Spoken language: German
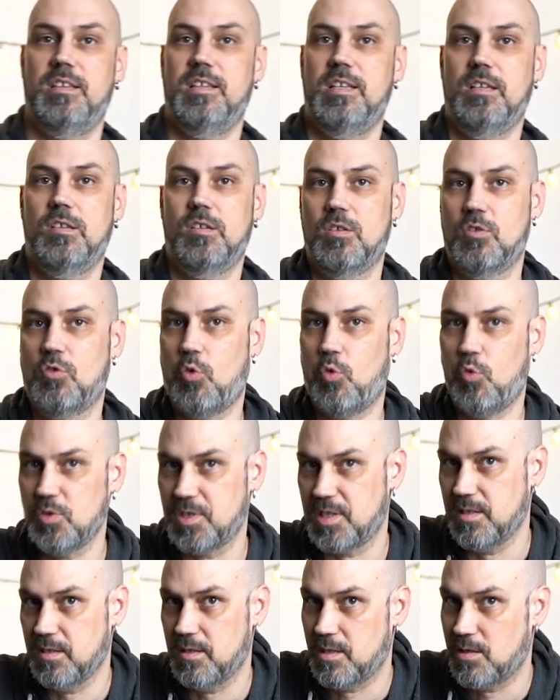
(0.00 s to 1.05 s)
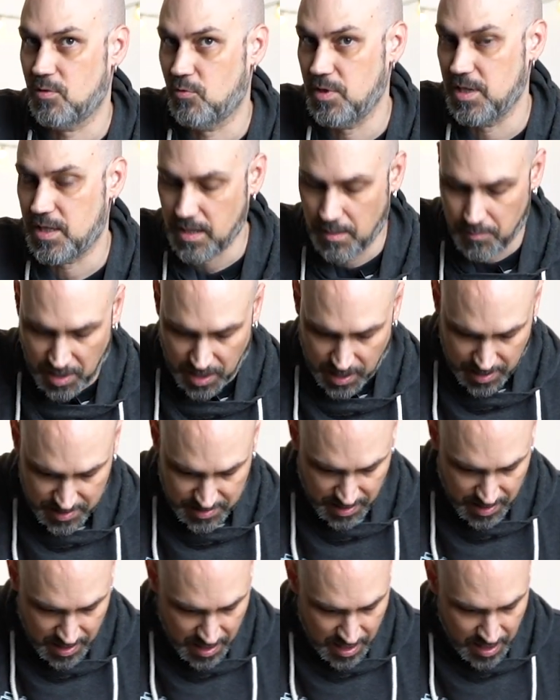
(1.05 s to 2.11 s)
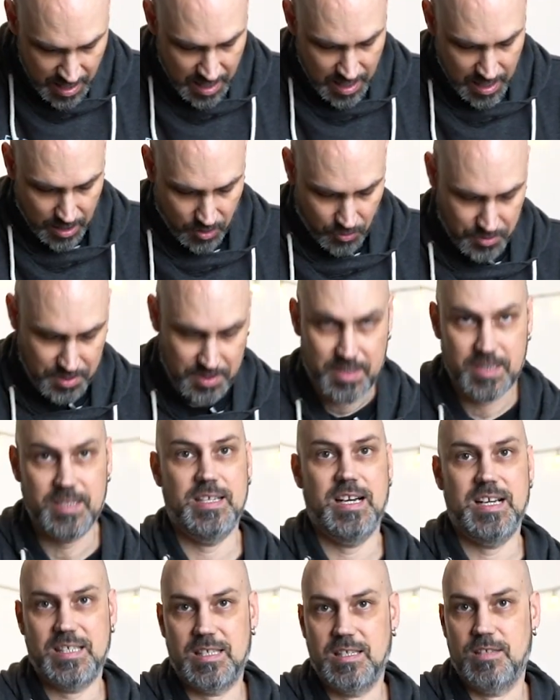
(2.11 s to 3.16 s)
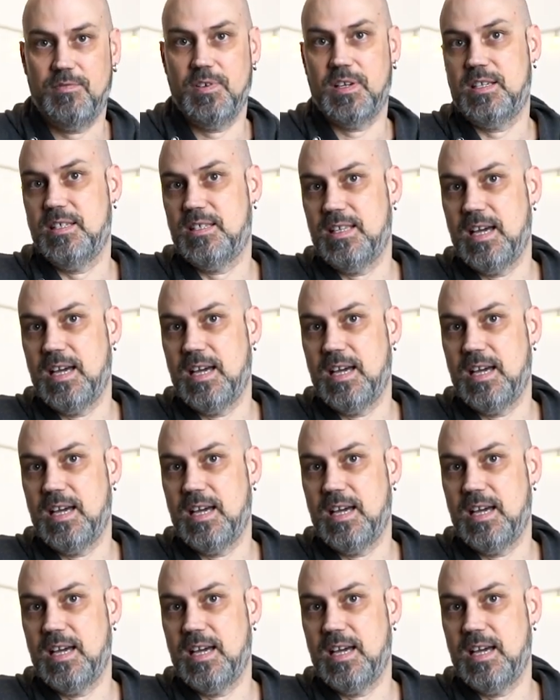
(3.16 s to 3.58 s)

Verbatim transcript: den großen Sony-Kameras. Und das ist wirklich